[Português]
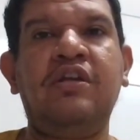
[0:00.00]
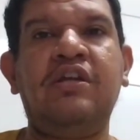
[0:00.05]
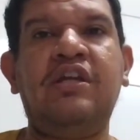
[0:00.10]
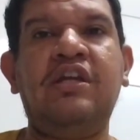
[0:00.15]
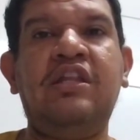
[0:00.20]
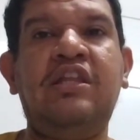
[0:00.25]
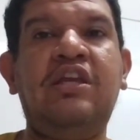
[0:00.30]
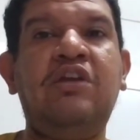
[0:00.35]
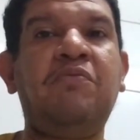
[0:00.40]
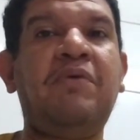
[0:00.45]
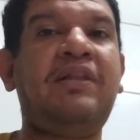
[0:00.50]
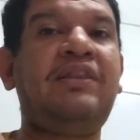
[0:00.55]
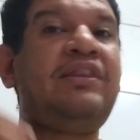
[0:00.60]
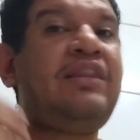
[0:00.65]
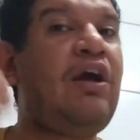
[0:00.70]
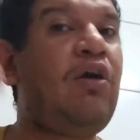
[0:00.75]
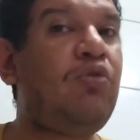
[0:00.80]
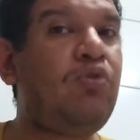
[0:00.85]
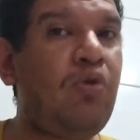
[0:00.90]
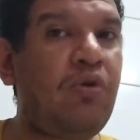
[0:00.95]
queriam
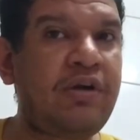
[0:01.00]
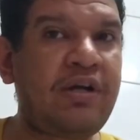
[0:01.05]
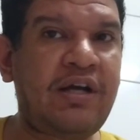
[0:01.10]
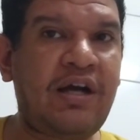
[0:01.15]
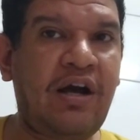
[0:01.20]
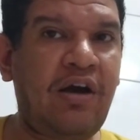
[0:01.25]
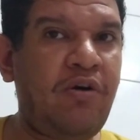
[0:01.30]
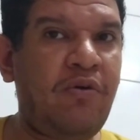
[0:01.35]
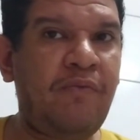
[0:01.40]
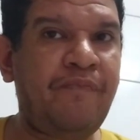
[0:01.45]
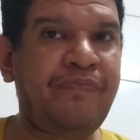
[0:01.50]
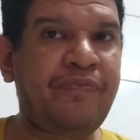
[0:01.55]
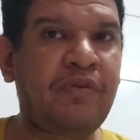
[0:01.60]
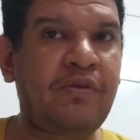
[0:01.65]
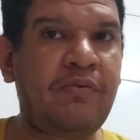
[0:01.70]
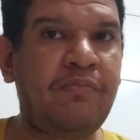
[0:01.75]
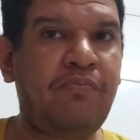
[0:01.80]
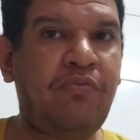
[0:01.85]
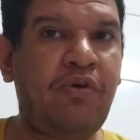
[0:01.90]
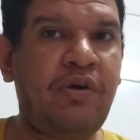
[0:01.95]
até o
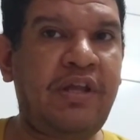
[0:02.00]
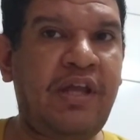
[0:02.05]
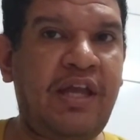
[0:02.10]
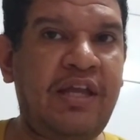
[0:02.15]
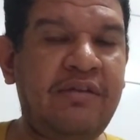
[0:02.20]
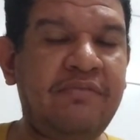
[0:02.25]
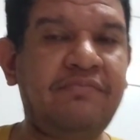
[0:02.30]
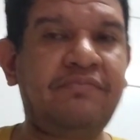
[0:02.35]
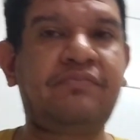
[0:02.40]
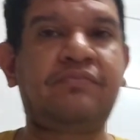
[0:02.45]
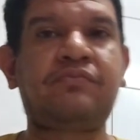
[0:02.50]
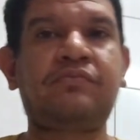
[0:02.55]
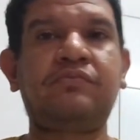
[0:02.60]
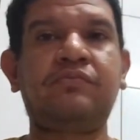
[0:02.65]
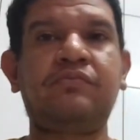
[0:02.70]
local, porém